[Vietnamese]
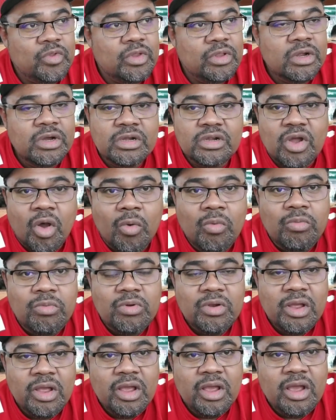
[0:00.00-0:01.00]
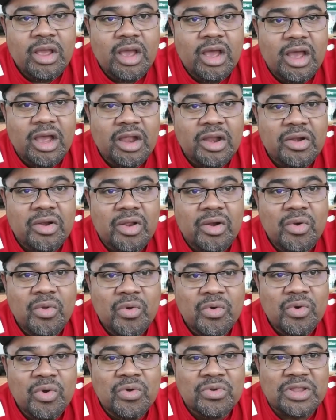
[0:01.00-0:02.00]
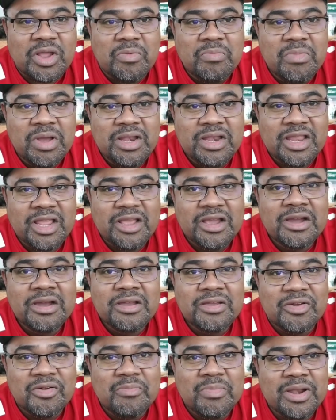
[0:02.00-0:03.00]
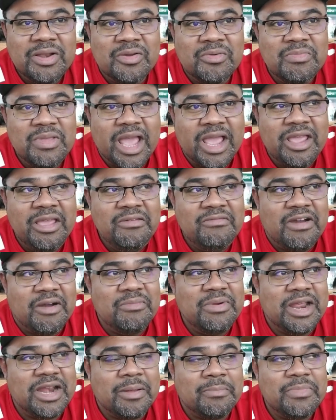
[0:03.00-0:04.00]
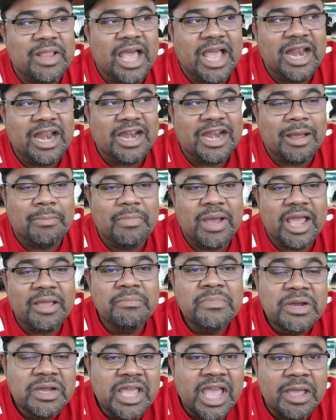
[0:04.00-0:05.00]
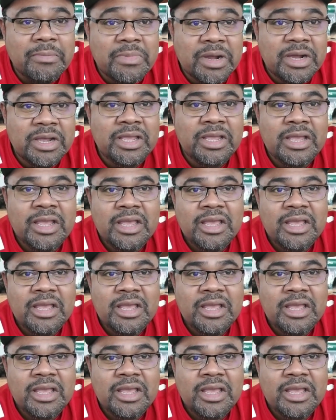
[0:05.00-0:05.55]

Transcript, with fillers: đường cùng à, nó luôn luôn thông minh thì người của mình cũng vậy hy vọng là năm nay là năm 20 20